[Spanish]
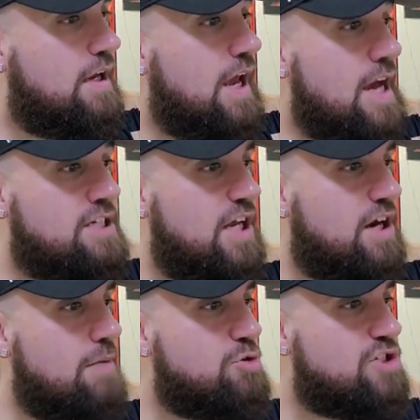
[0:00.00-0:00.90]
¿Qué
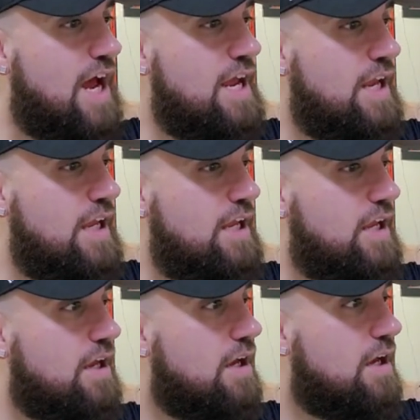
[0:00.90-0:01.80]
hace Ramos
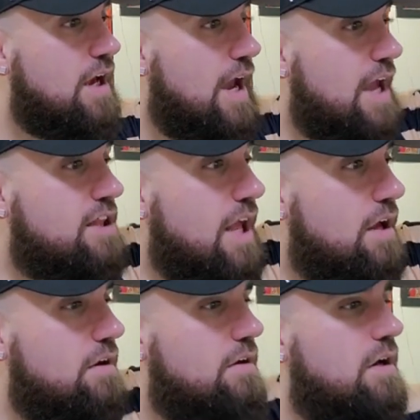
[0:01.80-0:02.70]
ahí?
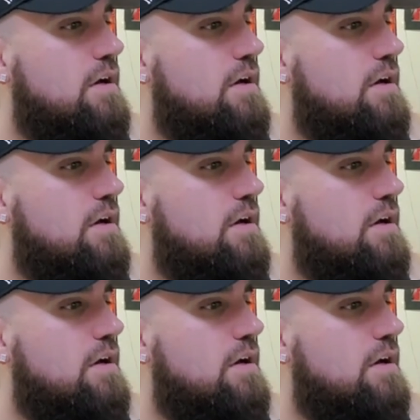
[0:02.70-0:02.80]
Está.